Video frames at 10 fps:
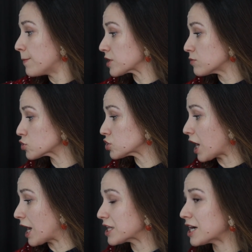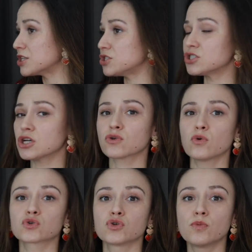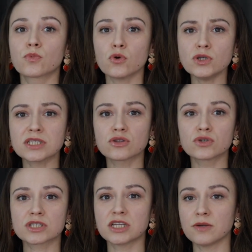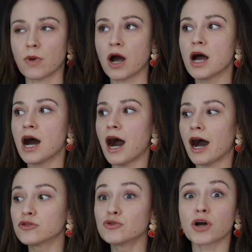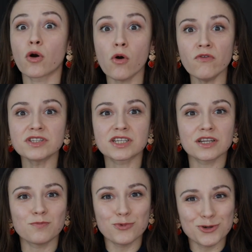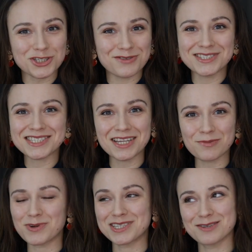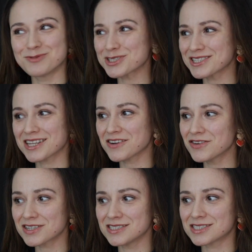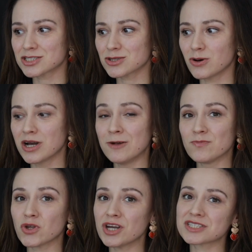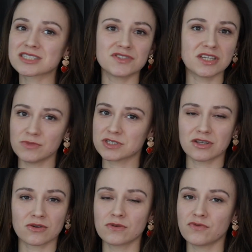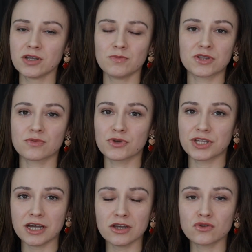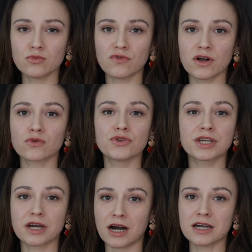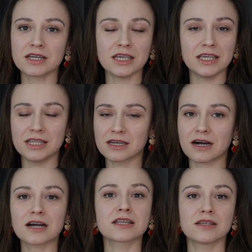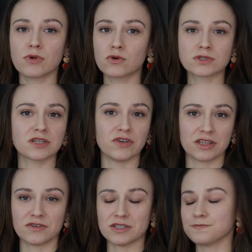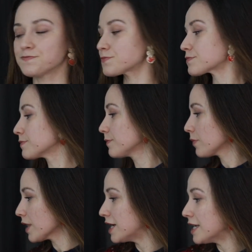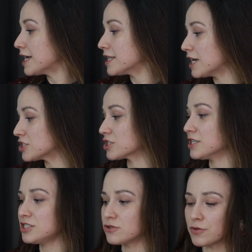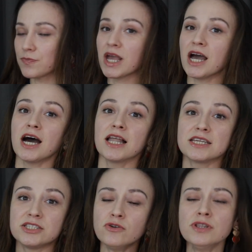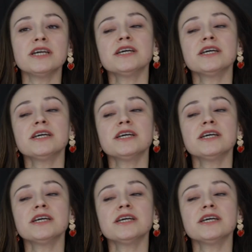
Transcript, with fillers: потому что она очищает кожу не просто до скрипа, а до такого скрипучего скрипа, если можно так выразиться, что ну, это совсем нездоровый эффект, поэтому я эту умывалку никак и никак не могу советовать. Дальше, лосьон. Лосьон